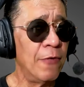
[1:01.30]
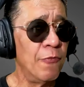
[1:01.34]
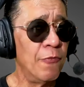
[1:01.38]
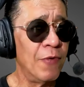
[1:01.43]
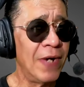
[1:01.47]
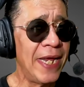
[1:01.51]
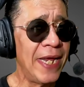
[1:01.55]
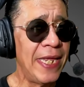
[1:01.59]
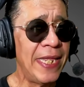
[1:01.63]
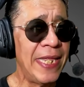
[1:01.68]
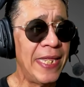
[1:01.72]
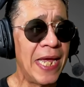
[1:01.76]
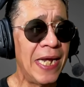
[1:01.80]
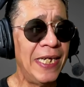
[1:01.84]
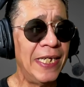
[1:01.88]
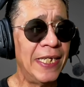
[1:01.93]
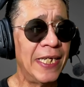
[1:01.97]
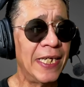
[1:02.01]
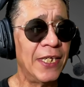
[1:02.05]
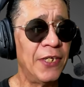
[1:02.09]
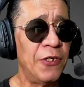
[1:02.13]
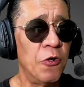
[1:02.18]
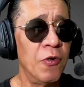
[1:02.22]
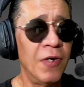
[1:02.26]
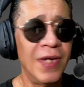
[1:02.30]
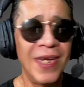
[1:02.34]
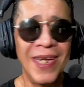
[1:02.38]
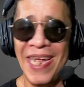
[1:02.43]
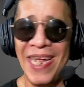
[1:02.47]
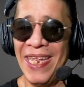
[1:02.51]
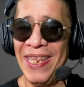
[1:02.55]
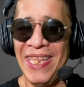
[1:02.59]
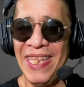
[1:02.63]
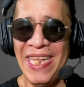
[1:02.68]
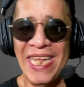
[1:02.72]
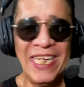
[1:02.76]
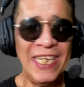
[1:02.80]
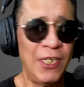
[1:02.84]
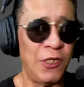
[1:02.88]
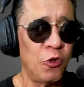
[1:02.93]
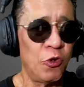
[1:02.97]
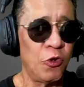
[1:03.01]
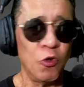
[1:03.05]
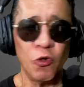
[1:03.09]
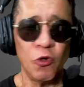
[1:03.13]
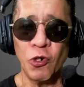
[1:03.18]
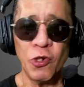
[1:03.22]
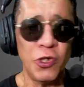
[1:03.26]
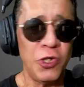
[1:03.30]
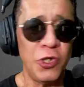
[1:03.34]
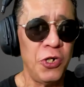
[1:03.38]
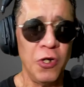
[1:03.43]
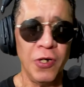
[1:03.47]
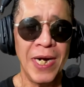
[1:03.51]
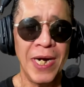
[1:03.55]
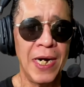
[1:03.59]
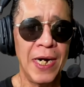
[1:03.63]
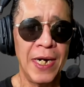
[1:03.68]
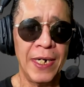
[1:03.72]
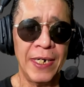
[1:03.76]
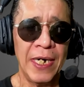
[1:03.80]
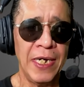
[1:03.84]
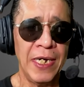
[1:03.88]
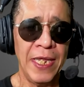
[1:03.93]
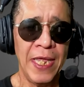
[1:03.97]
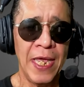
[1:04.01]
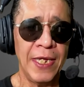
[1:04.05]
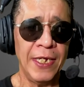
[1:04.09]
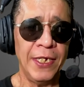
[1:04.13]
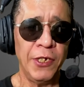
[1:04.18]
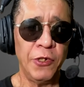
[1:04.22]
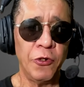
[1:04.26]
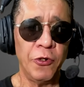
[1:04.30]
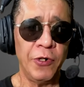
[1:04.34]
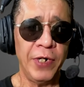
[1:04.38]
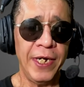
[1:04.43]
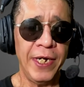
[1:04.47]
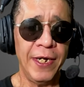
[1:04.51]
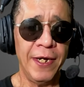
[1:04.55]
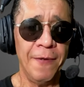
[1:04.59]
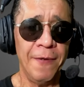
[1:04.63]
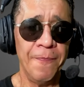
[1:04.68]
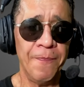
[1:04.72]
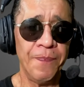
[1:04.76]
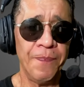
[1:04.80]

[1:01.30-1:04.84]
en una idealización que distorsiona la realidad histórica.